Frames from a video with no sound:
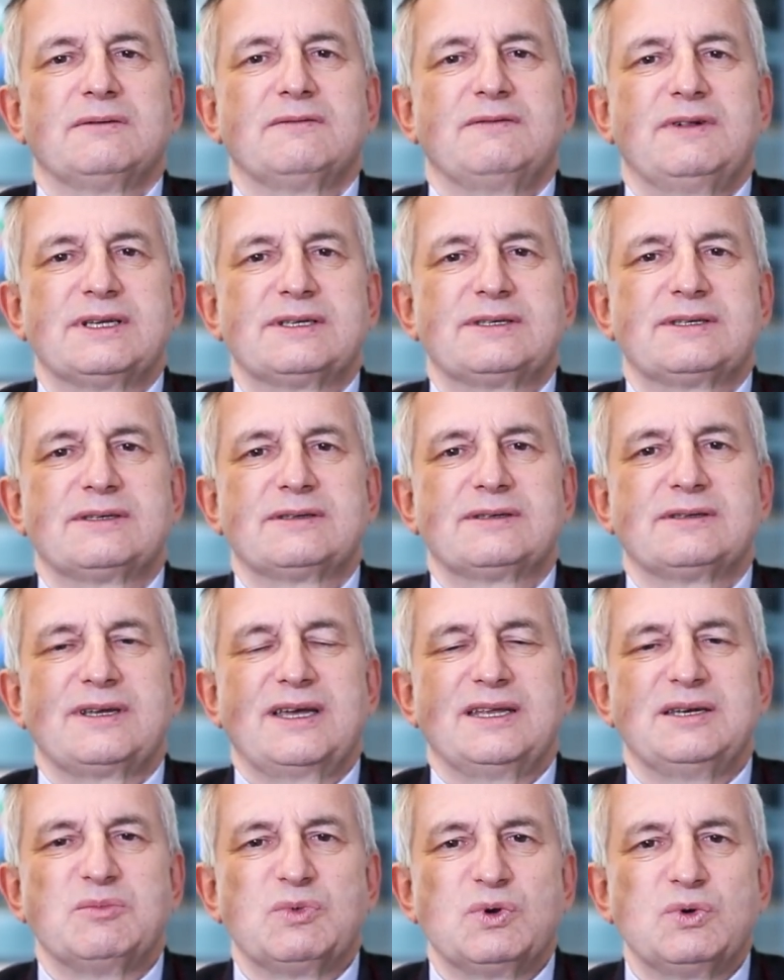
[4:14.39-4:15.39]
was
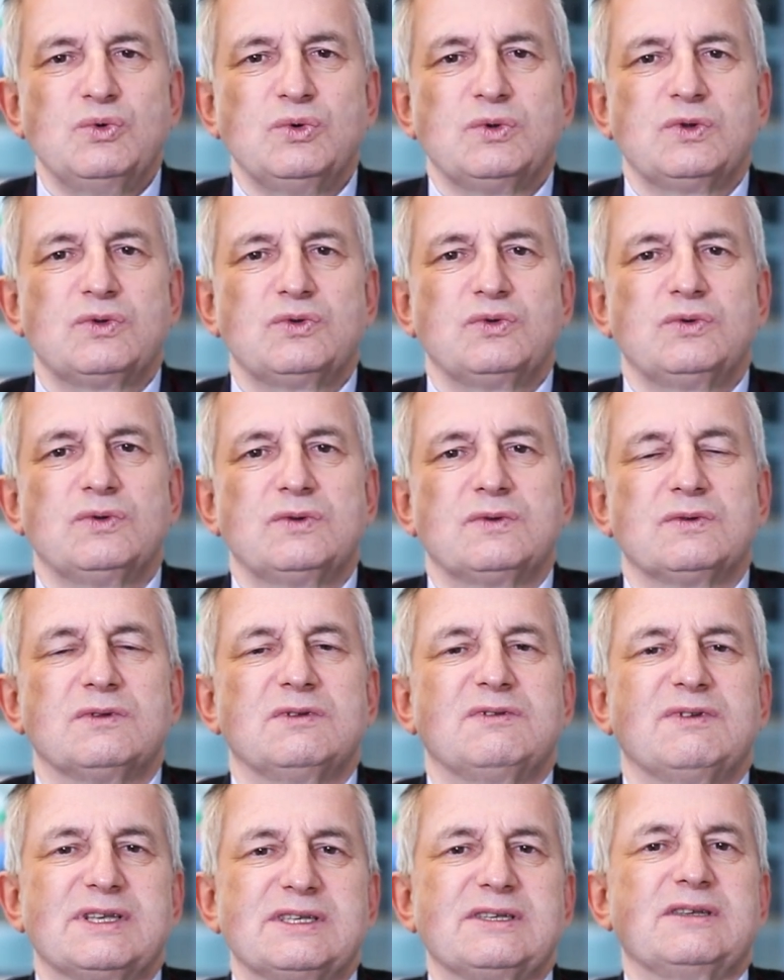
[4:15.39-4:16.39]
einem gut tut
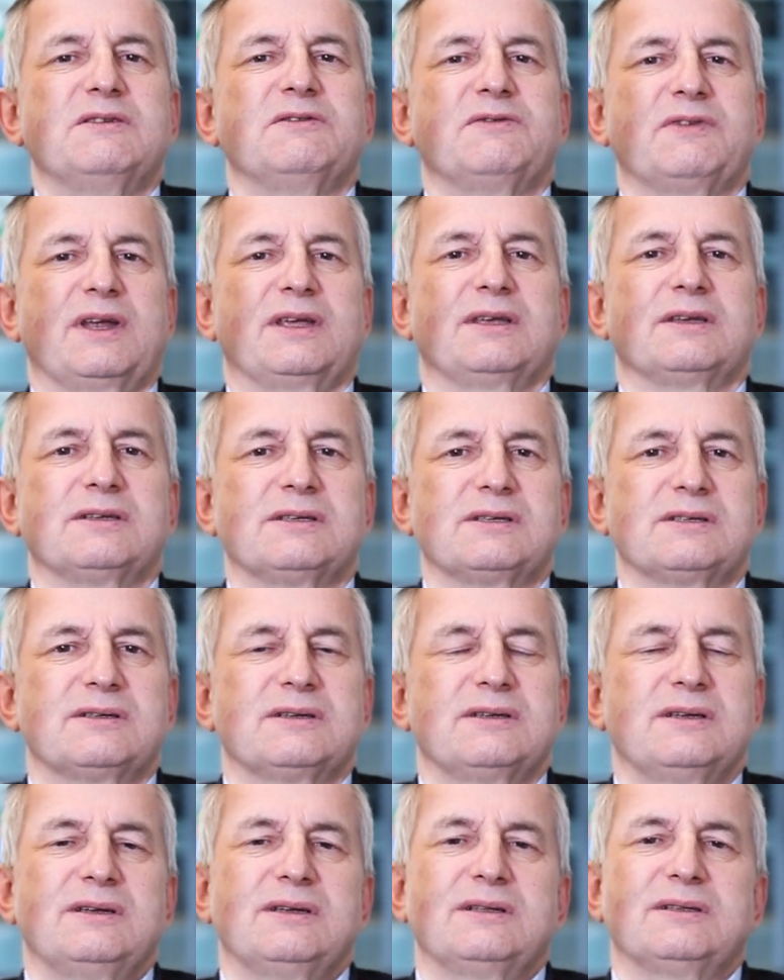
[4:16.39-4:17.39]
und was hilfreich ist.